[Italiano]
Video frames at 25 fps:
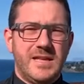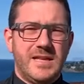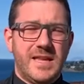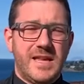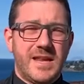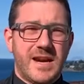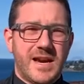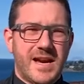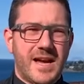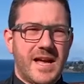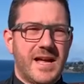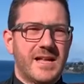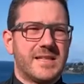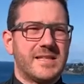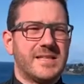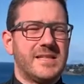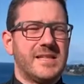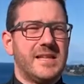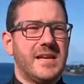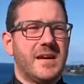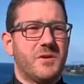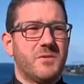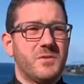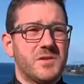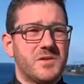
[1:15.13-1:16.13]
dei
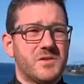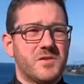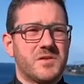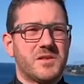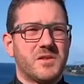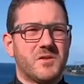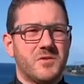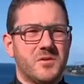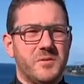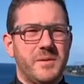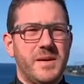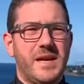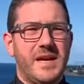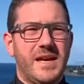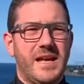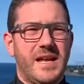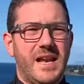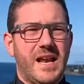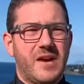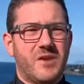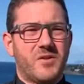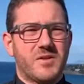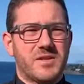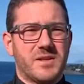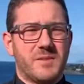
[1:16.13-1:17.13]
ragazzi e questo secondo me è
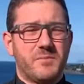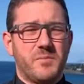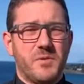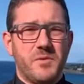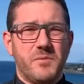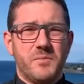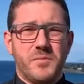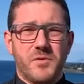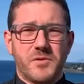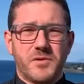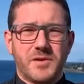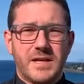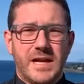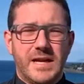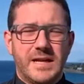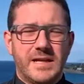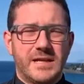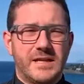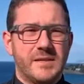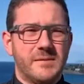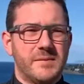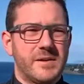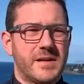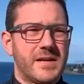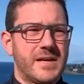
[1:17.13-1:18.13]
la cosa più
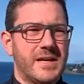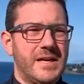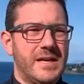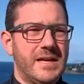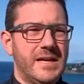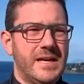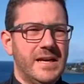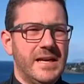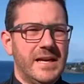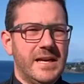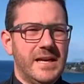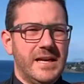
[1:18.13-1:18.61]
importante perché